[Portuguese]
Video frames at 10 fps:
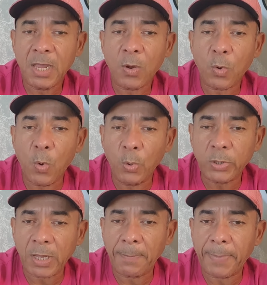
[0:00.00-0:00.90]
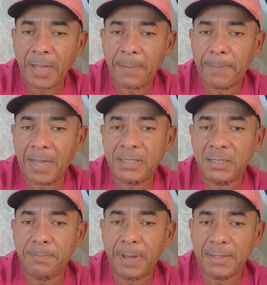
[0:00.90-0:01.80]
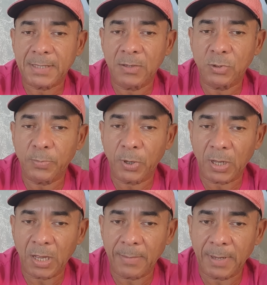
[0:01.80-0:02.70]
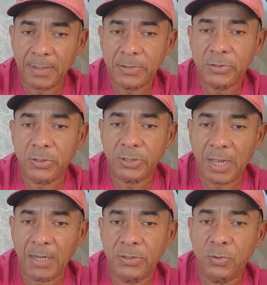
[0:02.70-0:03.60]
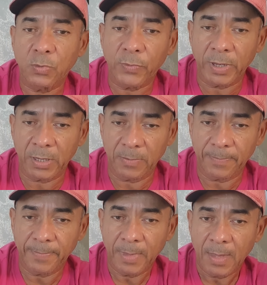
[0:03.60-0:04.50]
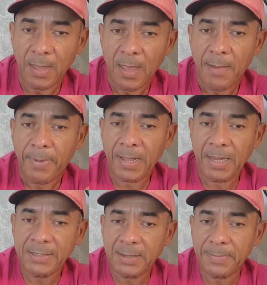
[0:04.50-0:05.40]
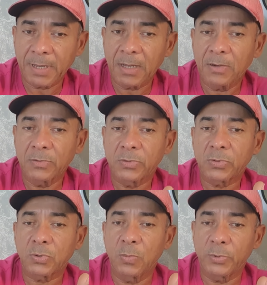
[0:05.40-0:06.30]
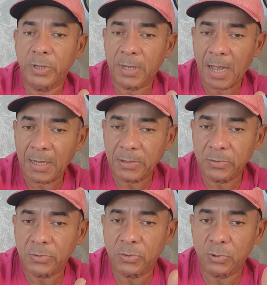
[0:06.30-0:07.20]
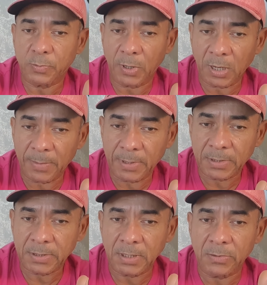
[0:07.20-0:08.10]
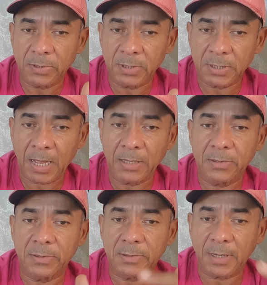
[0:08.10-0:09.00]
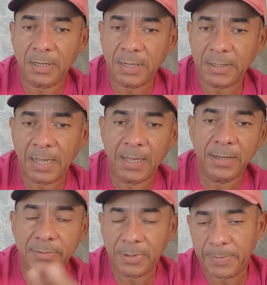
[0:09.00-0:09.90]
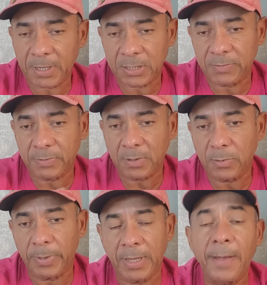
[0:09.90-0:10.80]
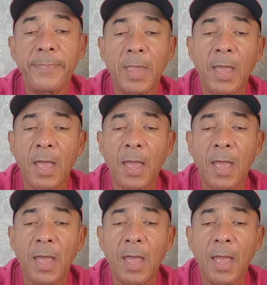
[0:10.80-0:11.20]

encontra para a participação do programa Sociais do Governo. Para receber os comunicados dos programas, são utilizados tá, tá, tá, tá os aplicativos, tudo bem, tá?